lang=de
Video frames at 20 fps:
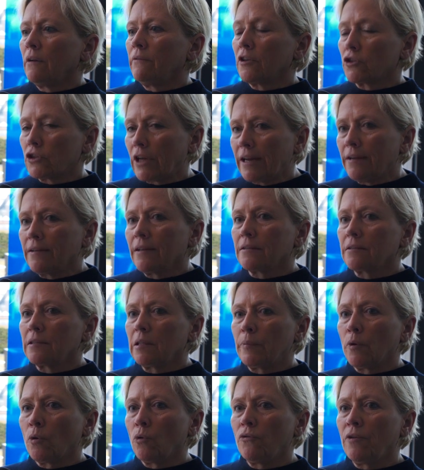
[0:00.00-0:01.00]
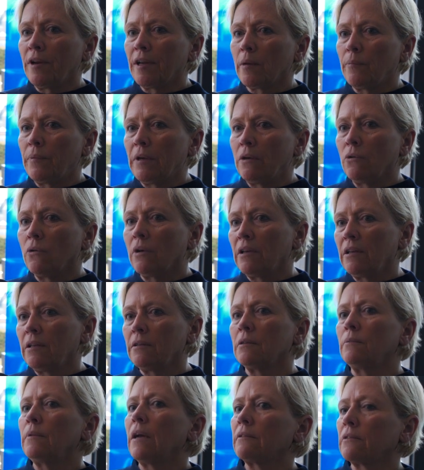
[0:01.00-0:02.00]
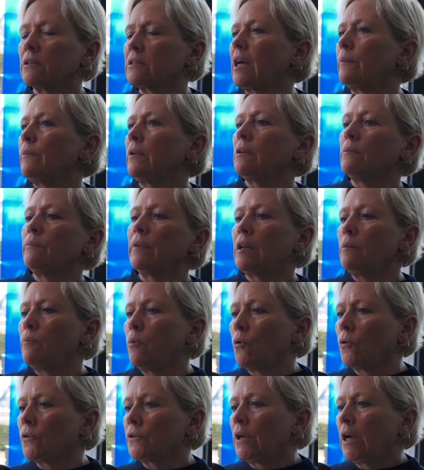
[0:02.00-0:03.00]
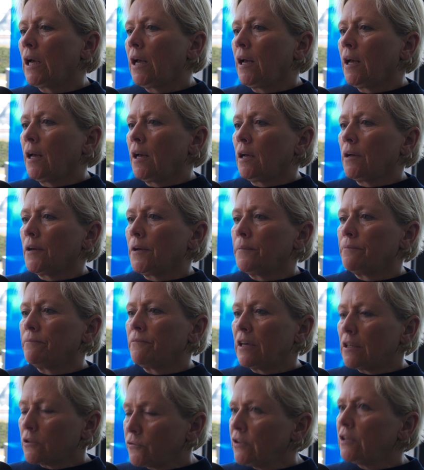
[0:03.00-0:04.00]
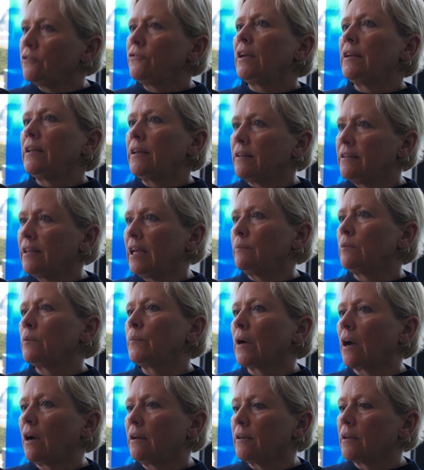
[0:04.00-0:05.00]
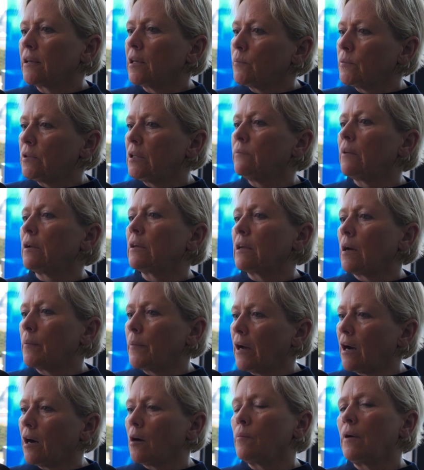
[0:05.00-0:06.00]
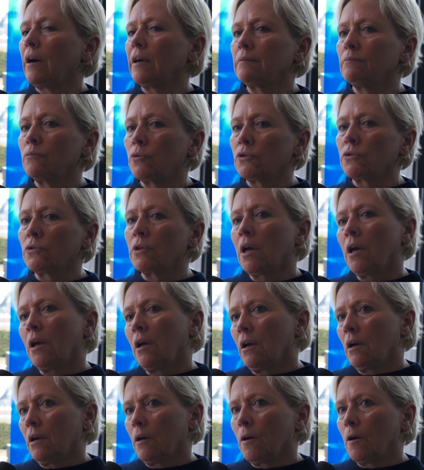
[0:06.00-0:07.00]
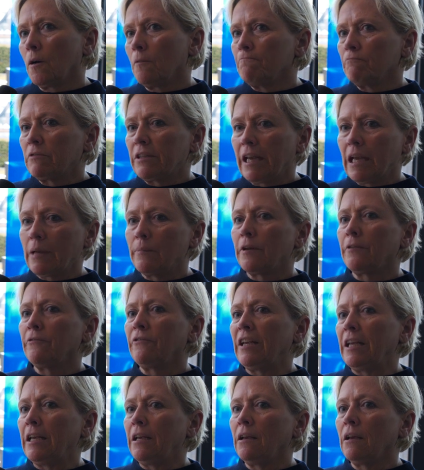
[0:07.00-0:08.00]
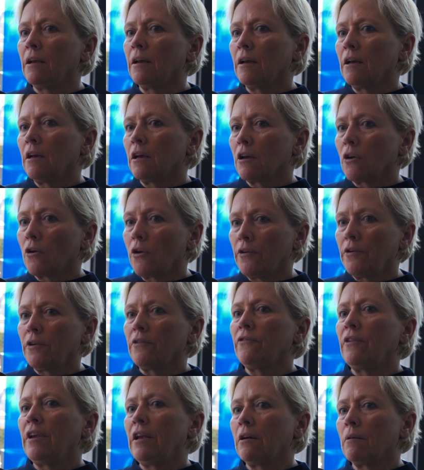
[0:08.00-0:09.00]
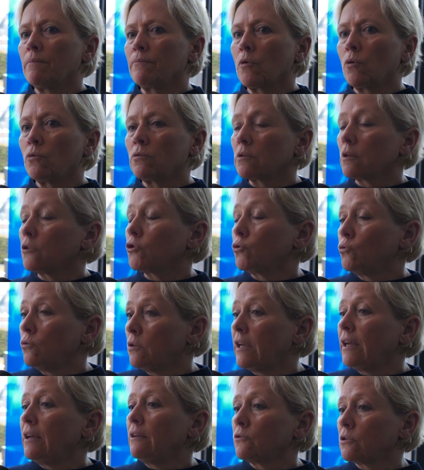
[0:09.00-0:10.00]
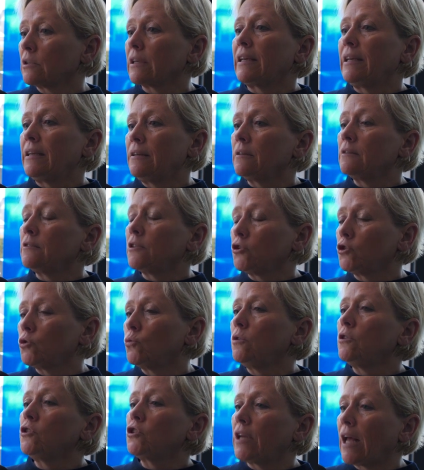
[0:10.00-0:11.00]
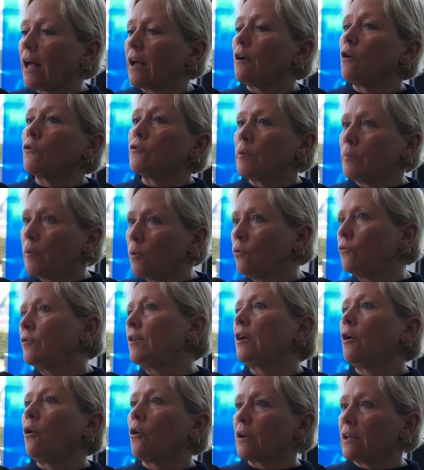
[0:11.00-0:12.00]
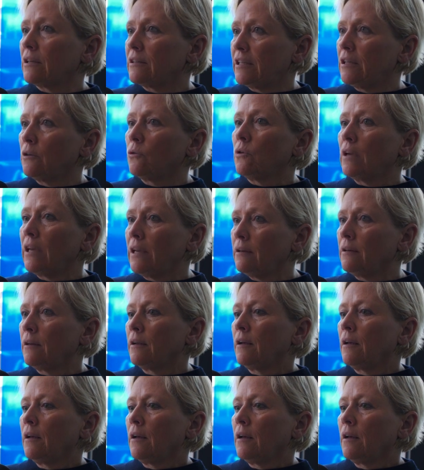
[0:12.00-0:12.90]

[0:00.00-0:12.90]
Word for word: Wir stellen jetzt die berufliche Bildung in diesem Jahr deshalb in den Mittelpunkt, ähm, weil es vielfältige Themenbereiche gibt, die man da bearbeiten muss. Ähm, Themen wie können wir unsere, Schul unsere Kinder in den Schulen stärker auf die berufliche Orientierung hin